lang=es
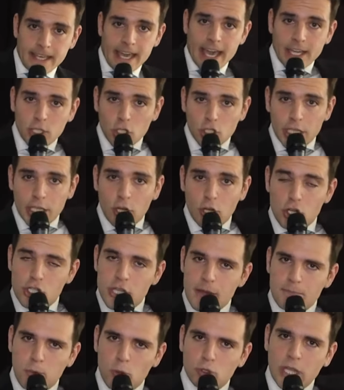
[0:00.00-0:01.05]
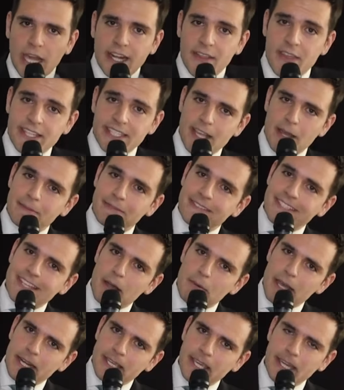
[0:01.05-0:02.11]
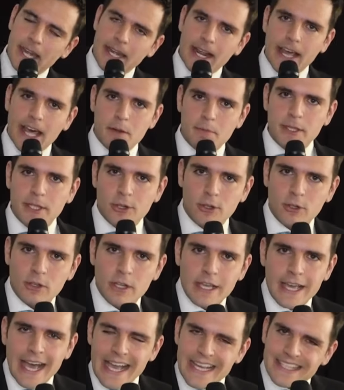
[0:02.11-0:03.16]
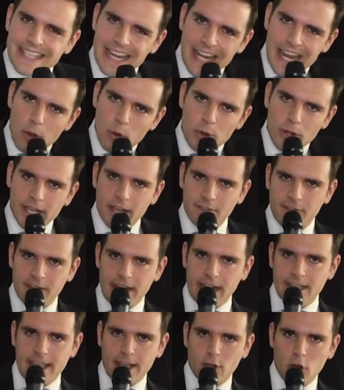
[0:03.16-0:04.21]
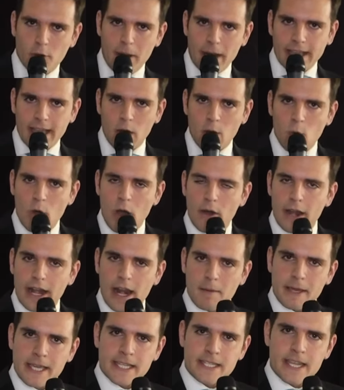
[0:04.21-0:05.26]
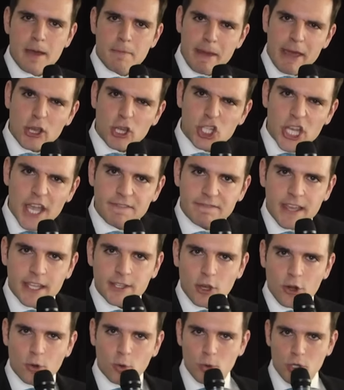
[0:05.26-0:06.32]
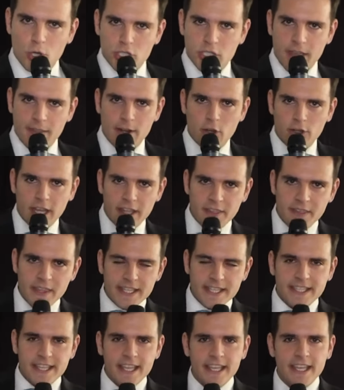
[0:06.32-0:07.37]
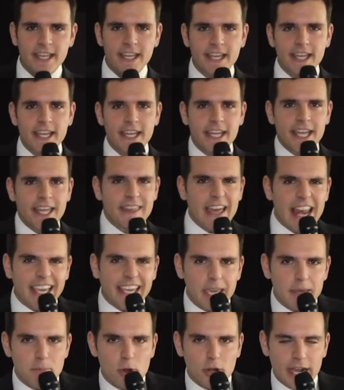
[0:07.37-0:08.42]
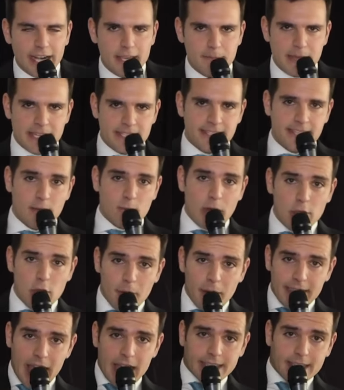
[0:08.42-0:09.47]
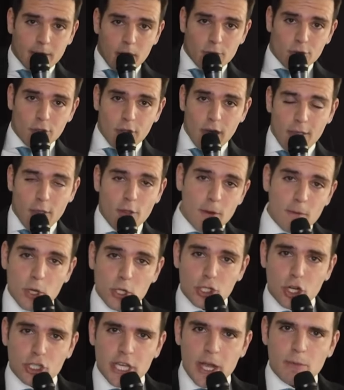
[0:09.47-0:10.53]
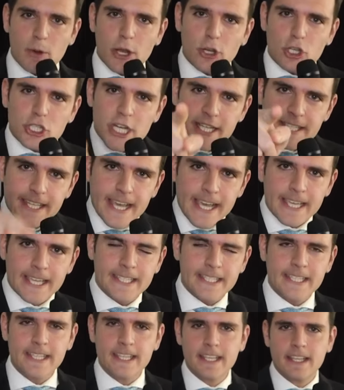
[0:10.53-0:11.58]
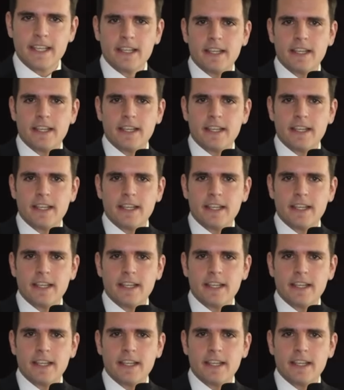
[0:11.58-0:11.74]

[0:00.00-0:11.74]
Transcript: esos hijos de puta necesitan saber quién era el árbitro, hasta en la única final de Copa que ha jugado el Alavés. Pero siéntete orgullosa de lo que hiciste y del equipo que animaste. Cuando vayáis a donde vuestros abuelos les diréis,